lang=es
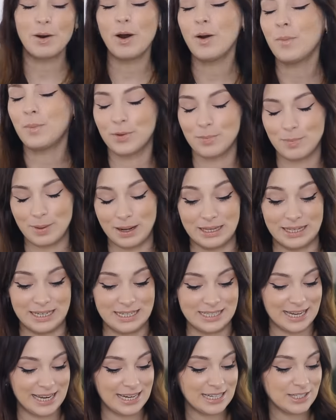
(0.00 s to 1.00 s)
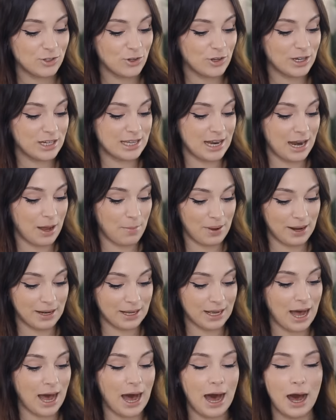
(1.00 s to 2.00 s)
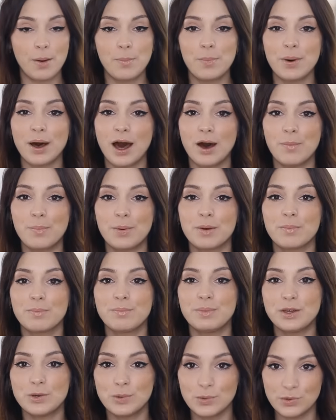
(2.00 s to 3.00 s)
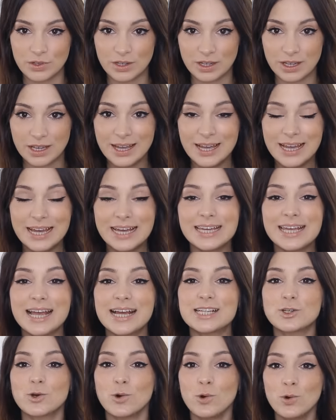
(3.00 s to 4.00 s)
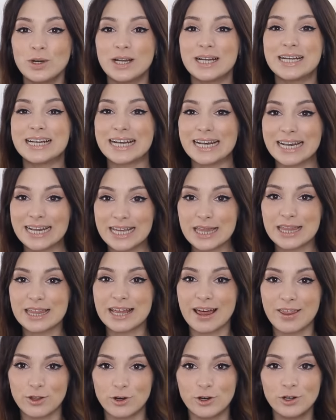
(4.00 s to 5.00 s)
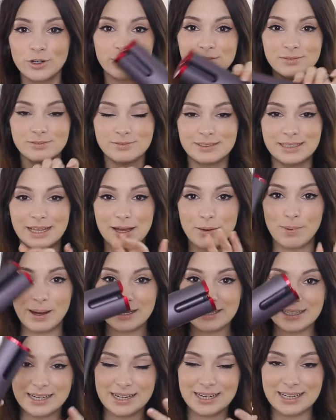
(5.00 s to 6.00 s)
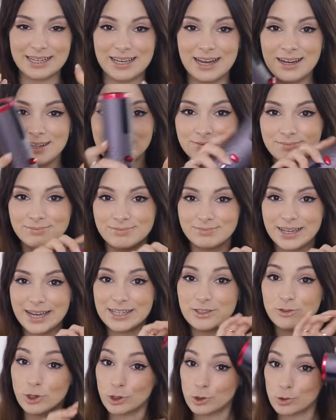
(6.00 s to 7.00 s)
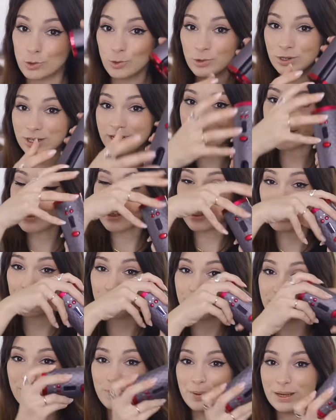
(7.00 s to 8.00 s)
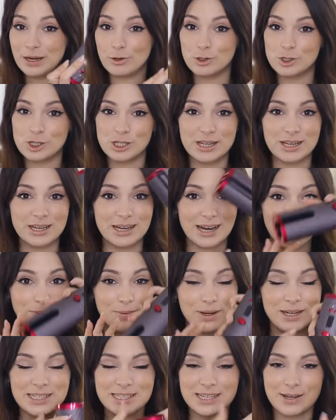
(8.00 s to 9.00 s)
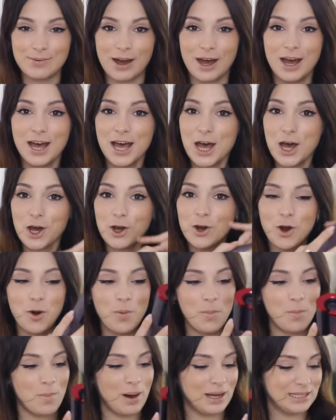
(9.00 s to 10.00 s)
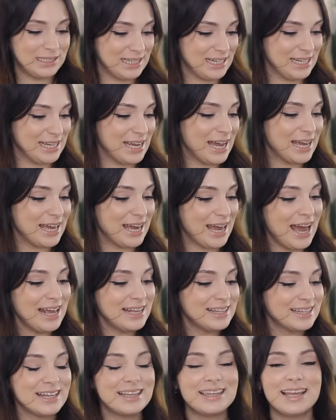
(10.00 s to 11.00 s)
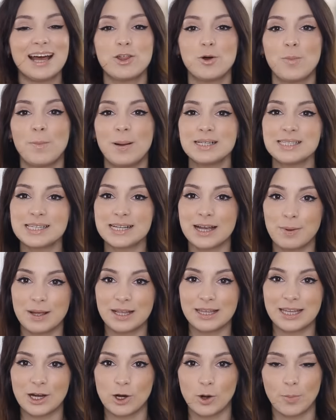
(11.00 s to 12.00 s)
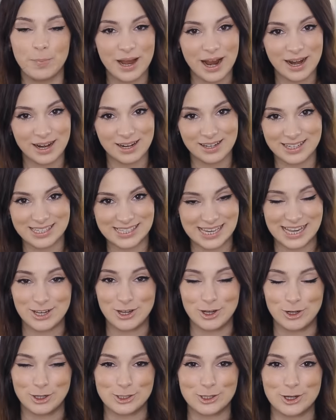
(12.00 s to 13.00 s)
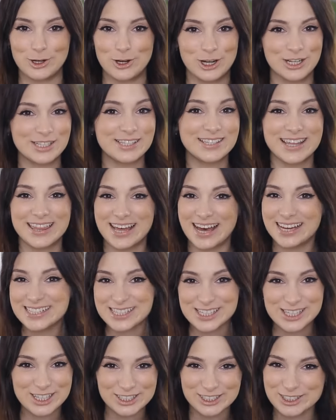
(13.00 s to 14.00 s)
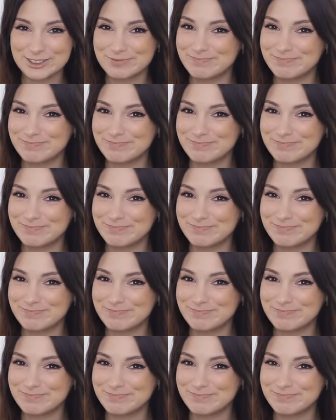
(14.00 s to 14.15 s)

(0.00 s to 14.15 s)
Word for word: Vamos por partes. Esto es de la marca Up Up Beauty y es un rizador de batería esto es un rizador de pelo sin cables que va con batería que ha intentado básicamente copiar el diseño y los colores de Dyson.